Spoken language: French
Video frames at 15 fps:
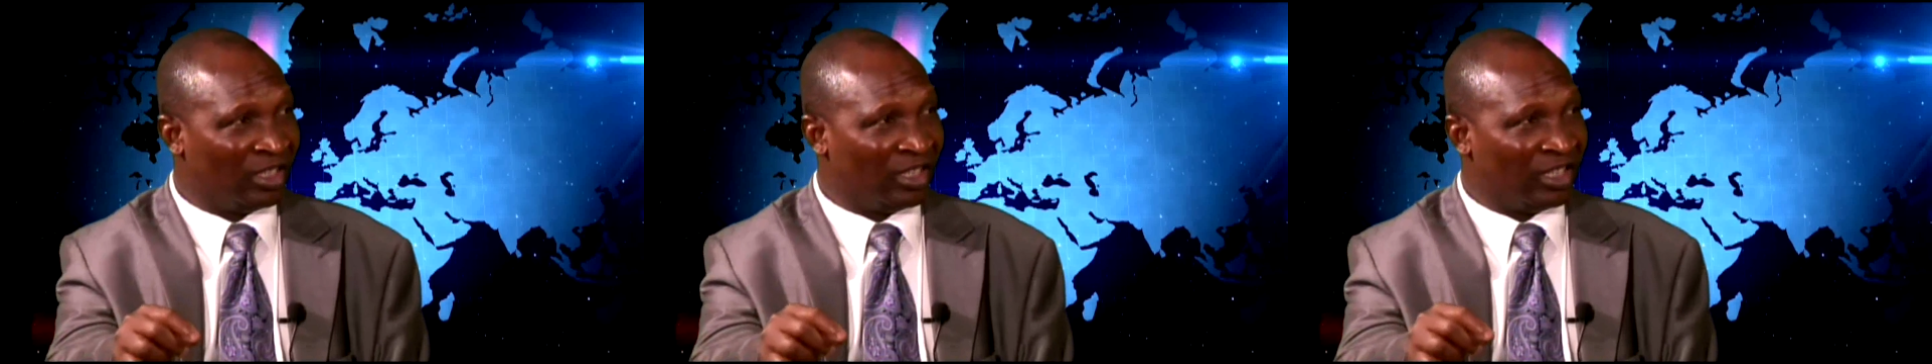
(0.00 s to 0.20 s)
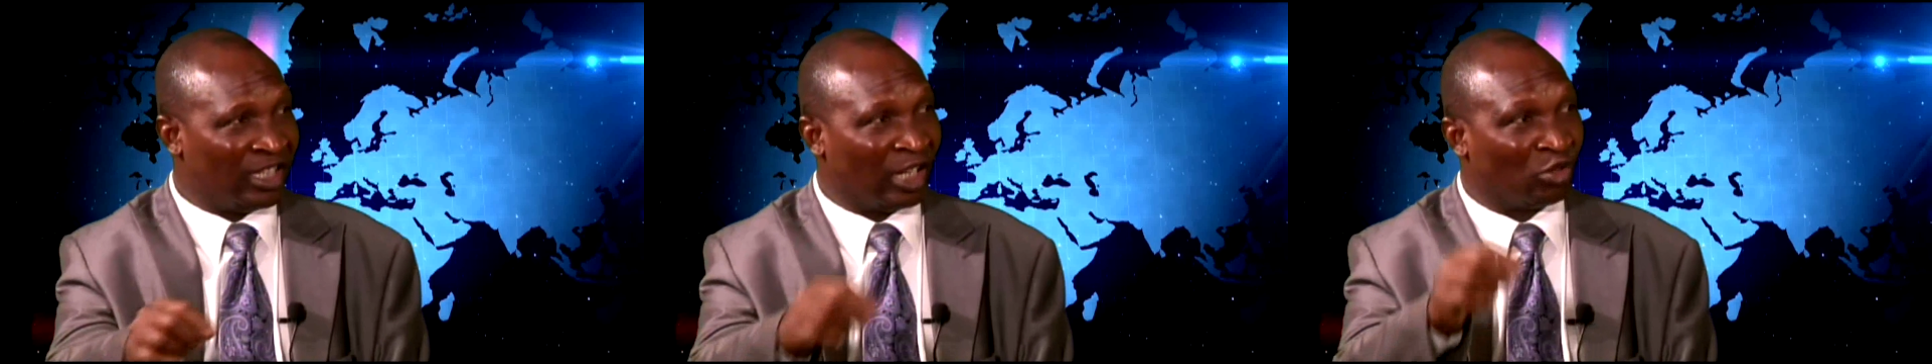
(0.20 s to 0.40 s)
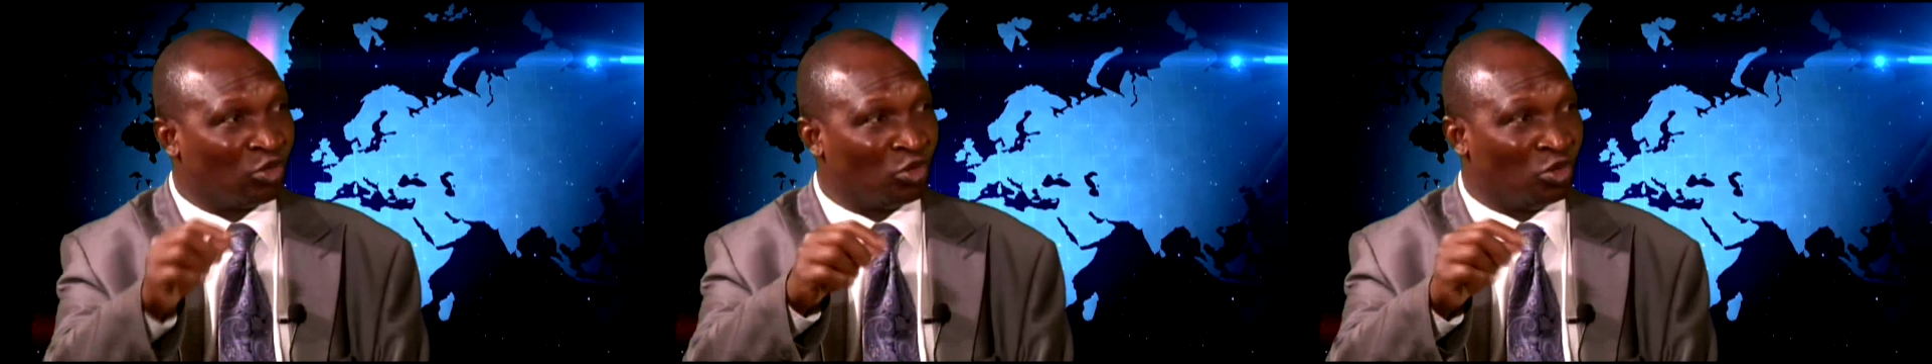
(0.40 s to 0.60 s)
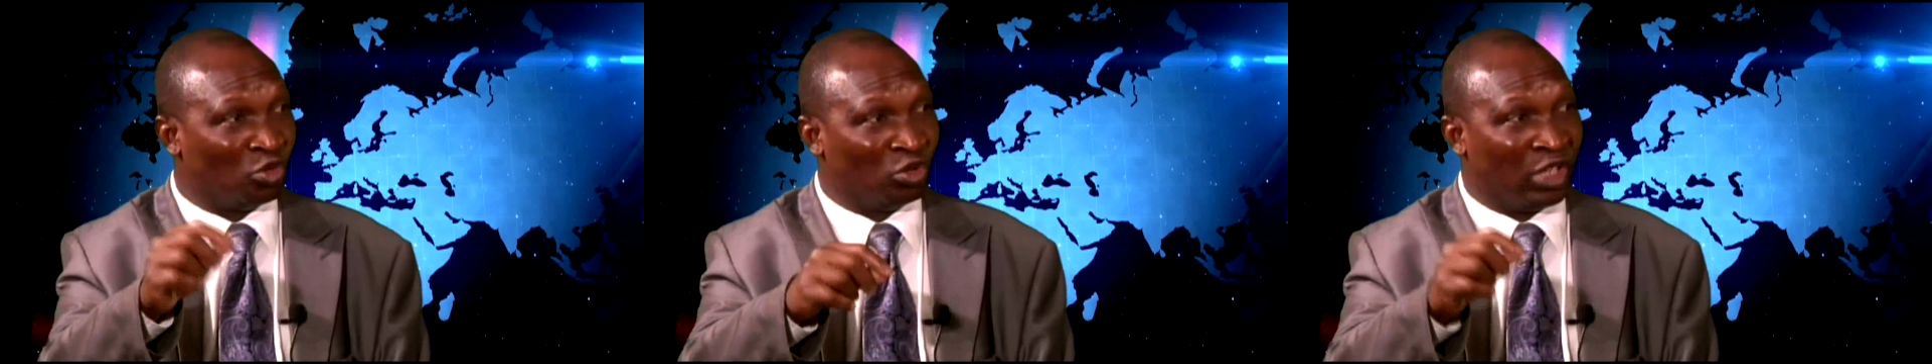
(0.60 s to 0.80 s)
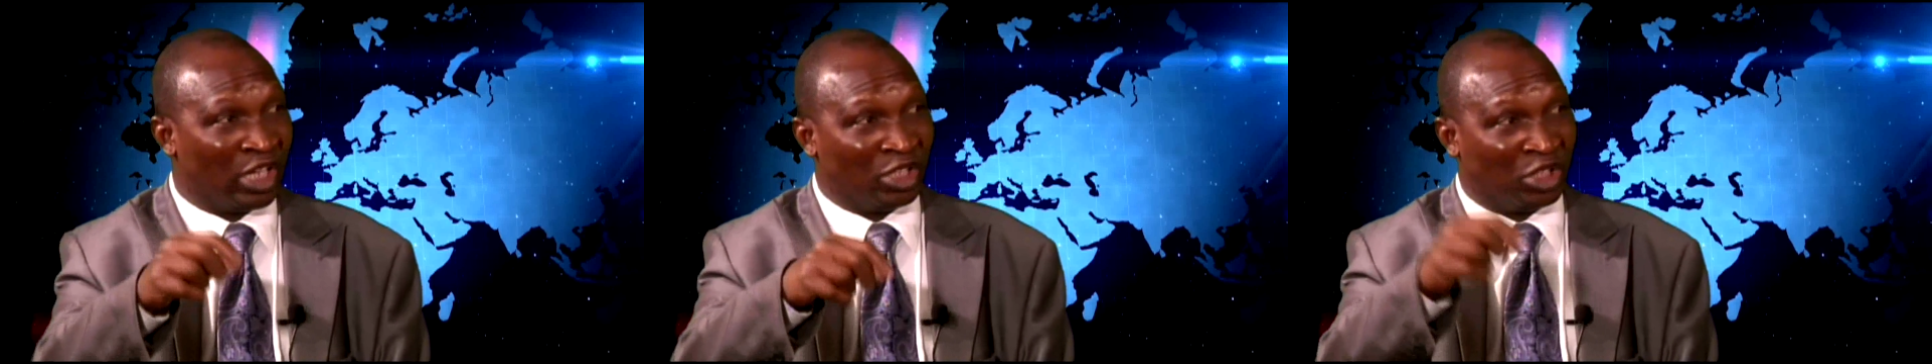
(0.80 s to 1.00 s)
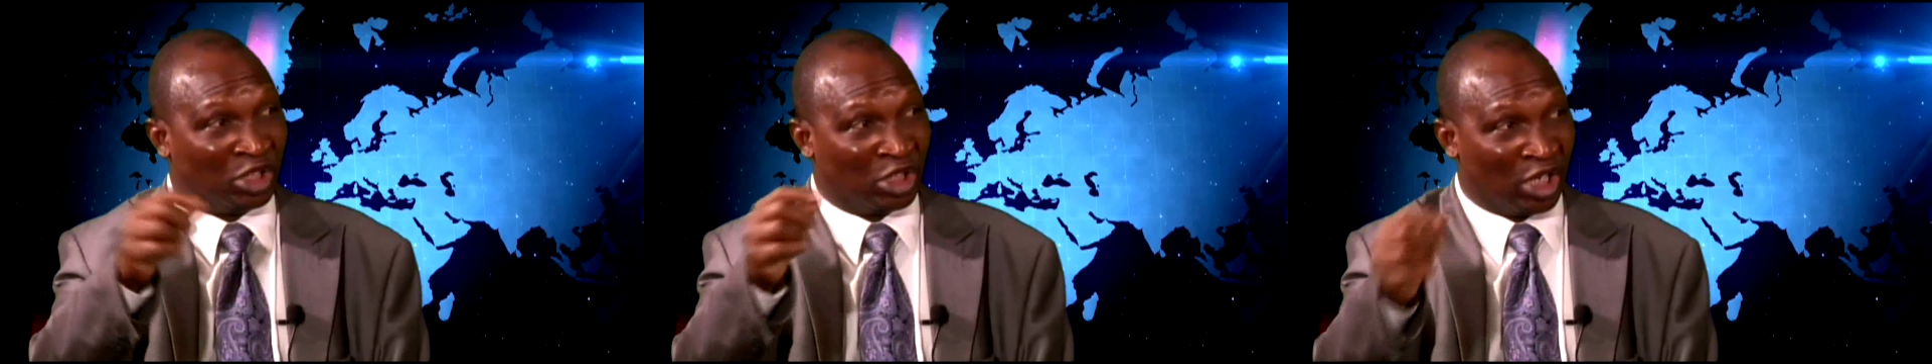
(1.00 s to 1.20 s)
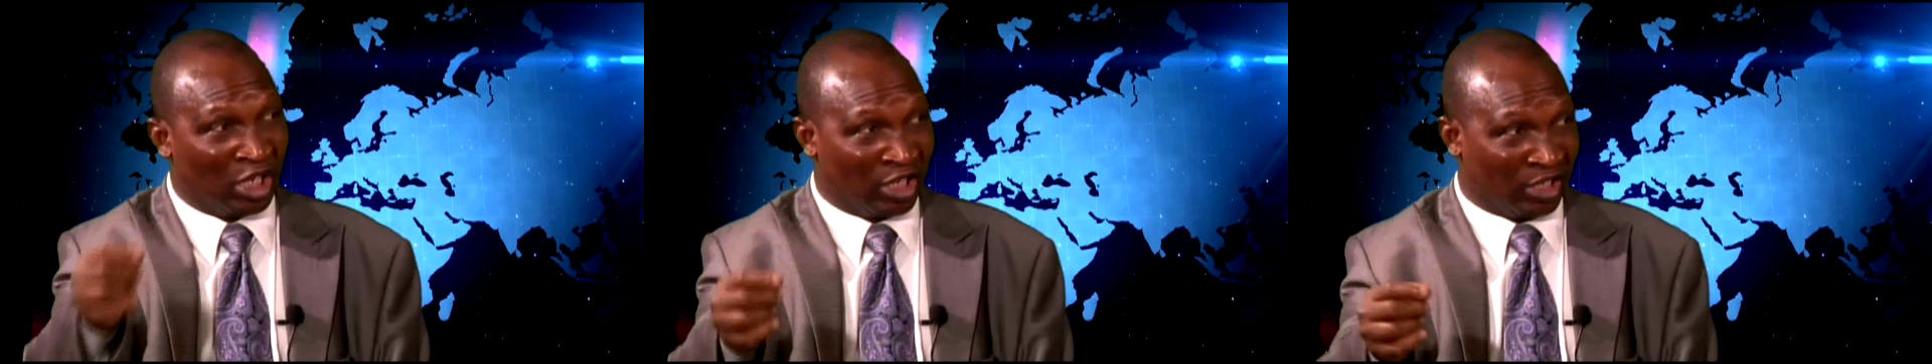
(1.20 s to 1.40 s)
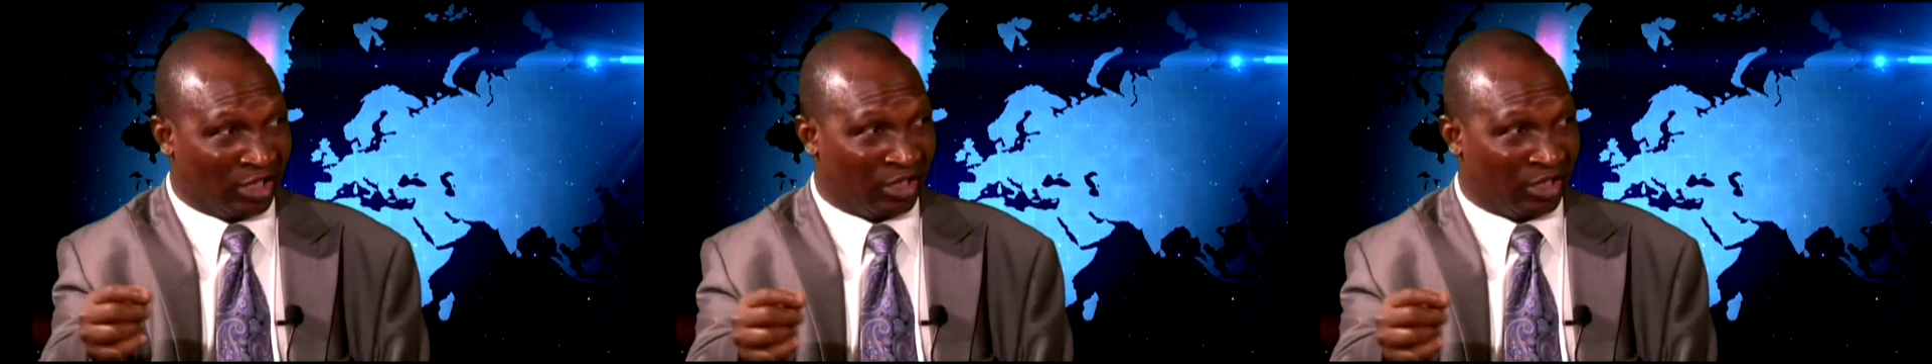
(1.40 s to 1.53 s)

il y a toujours des gens